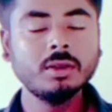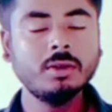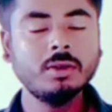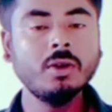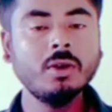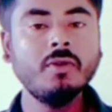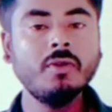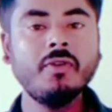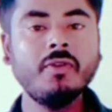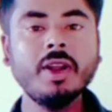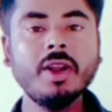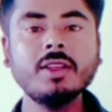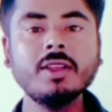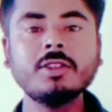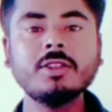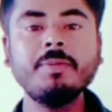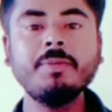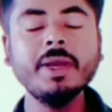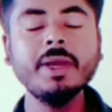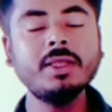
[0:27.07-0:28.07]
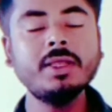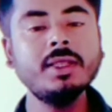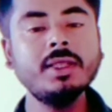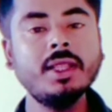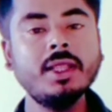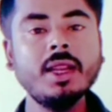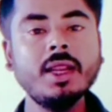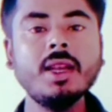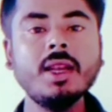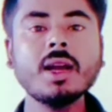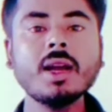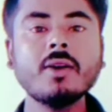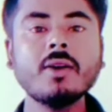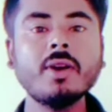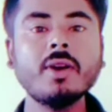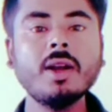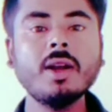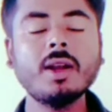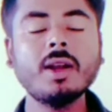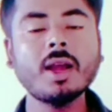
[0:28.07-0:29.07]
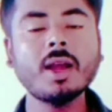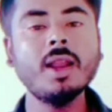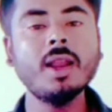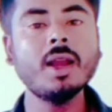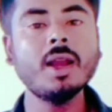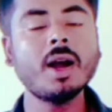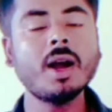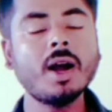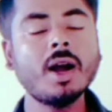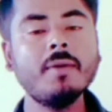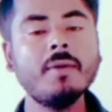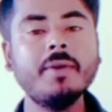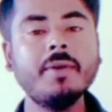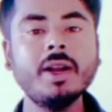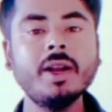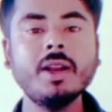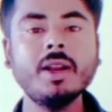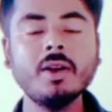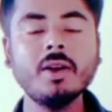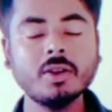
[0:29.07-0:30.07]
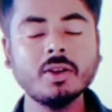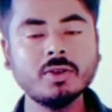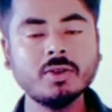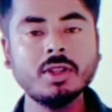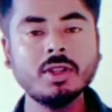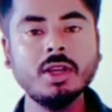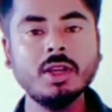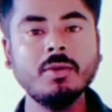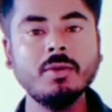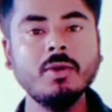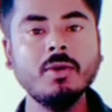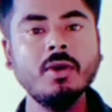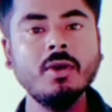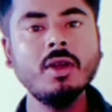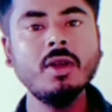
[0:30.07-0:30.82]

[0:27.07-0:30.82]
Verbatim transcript: তো ফ্রেন্ডস বেশি দেরি না করে ডাইরেক্ট আপডেটে নজর দেব